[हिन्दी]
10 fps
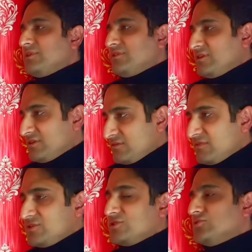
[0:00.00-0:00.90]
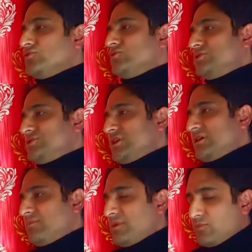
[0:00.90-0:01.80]
इंटरवेंशंस होंगी
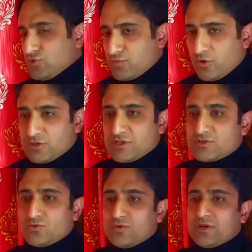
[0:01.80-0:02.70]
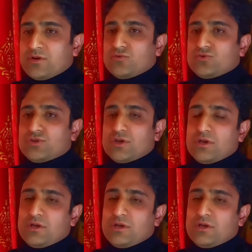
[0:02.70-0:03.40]
शहर में कुछ प्रोजेक्ट्स होंगे कुछ